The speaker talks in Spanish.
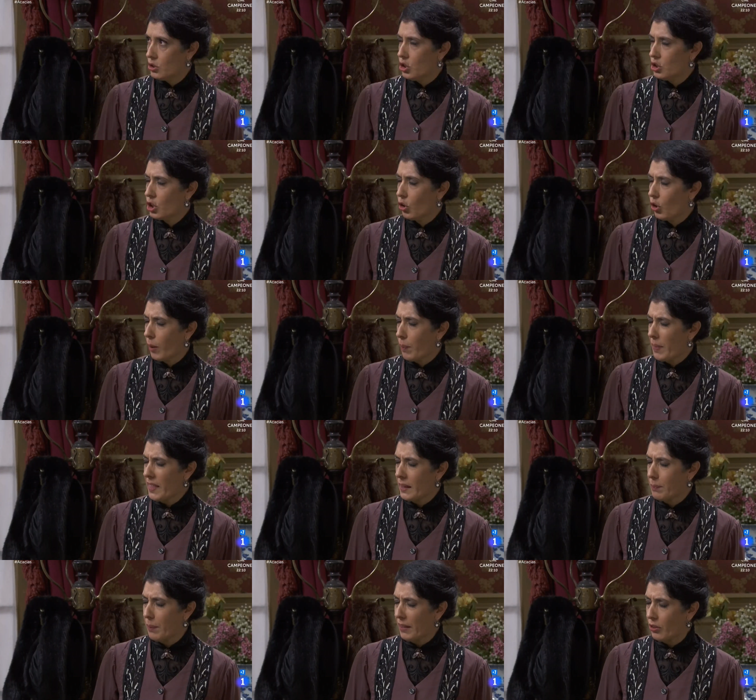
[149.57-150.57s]
Yo no tengo que
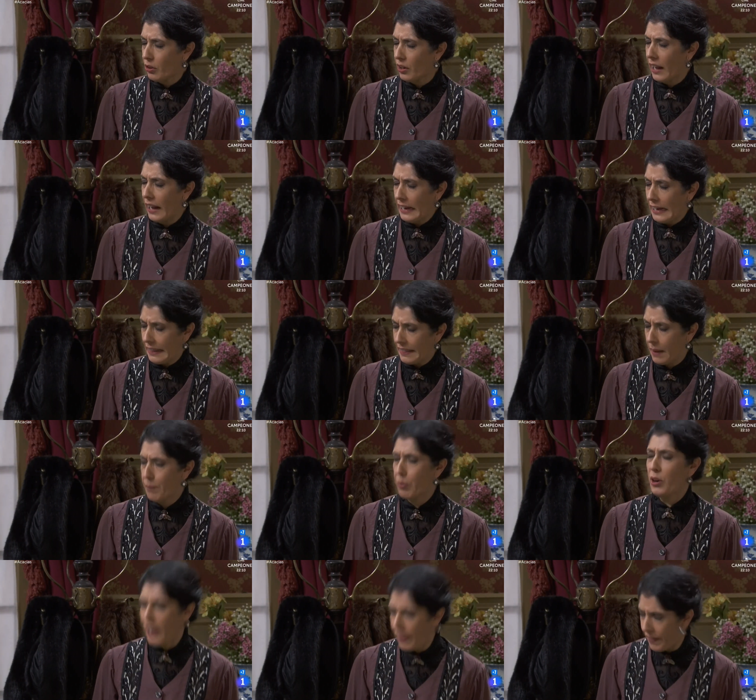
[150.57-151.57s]
pedir perdón a nadie,
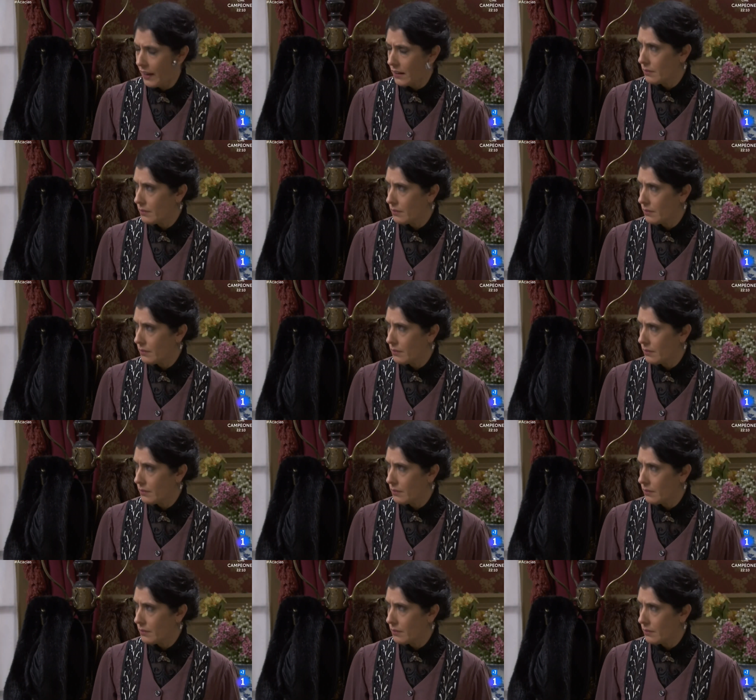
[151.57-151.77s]
por nada.